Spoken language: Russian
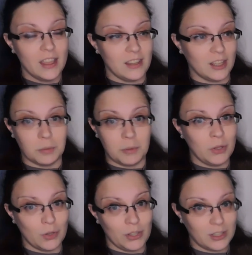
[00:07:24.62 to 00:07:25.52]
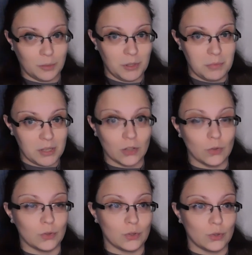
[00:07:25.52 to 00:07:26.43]
Нет, по миру они там не
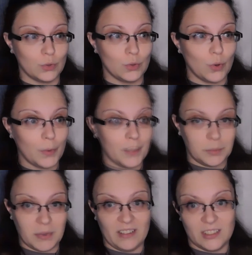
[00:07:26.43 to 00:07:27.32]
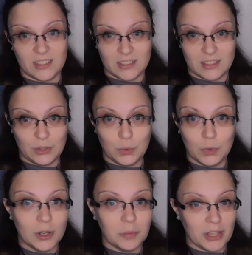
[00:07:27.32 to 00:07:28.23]
бегают, но отправиться за
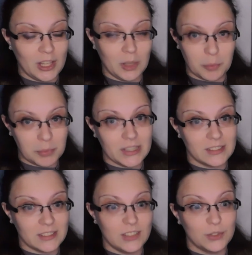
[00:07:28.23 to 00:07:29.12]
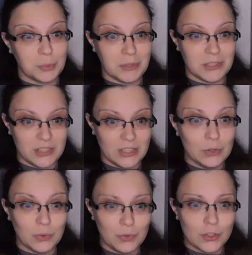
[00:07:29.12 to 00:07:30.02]
другом и попытаться его спасти,
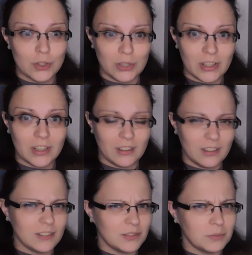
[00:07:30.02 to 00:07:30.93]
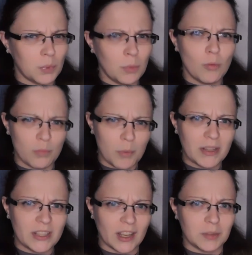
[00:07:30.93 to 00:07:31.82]
ну, все-таки, по-моему,
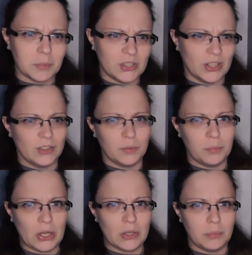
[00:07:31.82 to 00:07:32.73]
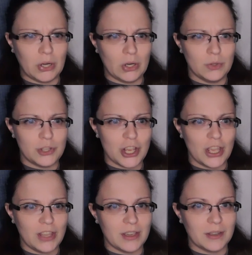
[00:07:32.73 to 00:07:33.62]
попадает под ранг при-
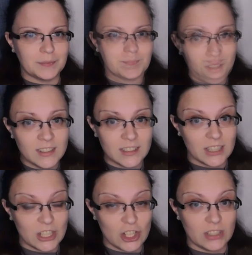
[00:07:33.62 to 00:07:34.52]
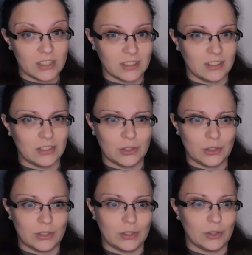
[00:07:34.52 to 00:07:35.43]
приключения сражаться
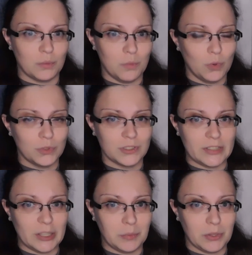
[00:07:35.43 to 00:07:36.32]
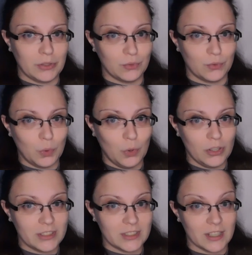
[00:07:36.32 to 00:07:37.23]
с монстрами в
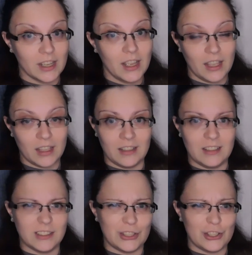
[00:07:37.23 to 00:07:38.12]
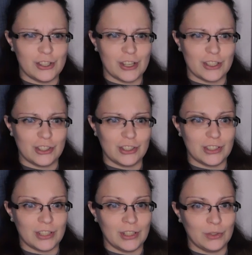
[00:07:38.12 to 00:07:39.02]
городе и защищать
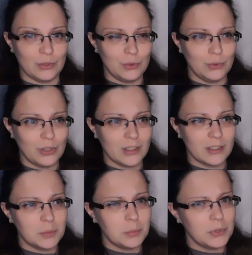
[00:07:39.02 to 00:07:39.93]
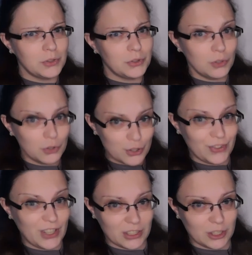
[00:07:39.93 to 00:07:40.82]
жителей, ну, как бы тоже в
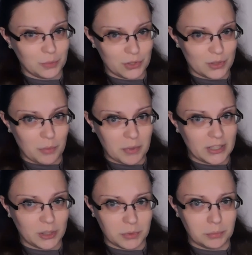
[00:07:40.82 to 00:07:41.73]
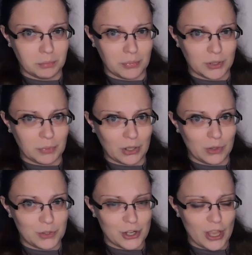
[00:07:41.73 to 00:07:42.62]
некотором роде попадает вот под
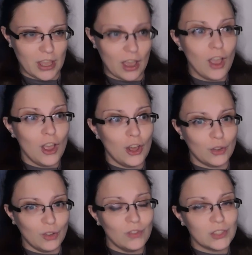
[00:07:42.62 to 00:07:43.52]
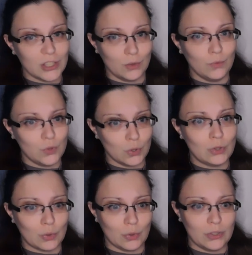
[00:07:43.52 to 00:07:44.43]
приключения. Но в основном все
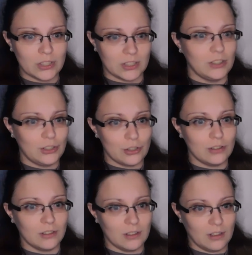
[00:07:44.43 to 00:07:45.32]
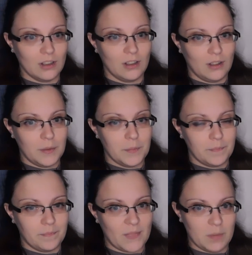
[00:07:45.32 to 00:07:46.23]
такое достаточно
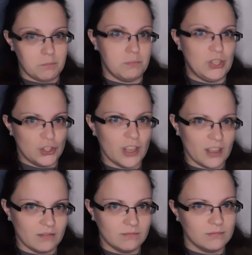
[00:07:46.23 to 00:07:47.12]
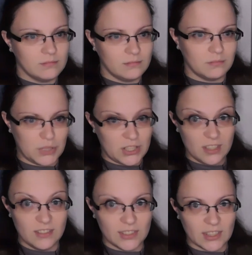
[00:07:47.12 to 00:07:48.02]
эпичное,
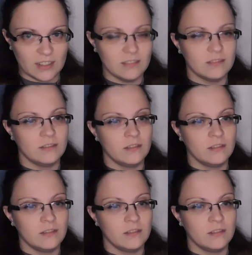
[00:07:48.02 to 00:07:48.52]
массивное.